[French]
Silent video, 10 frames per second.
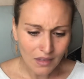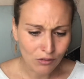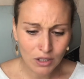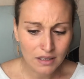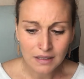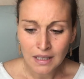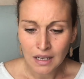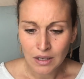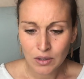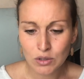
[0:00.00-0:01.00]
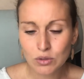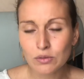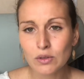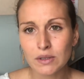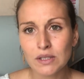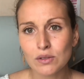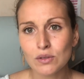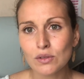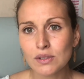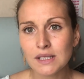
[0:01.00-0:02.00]
voilà, je trouve qu'on vit dans une
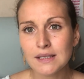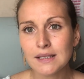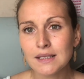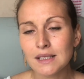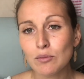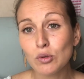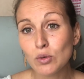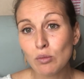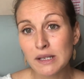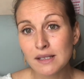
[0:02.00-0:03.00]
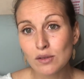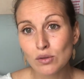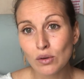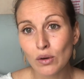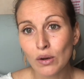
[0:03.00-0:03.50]
société qui est beaucoup basée sur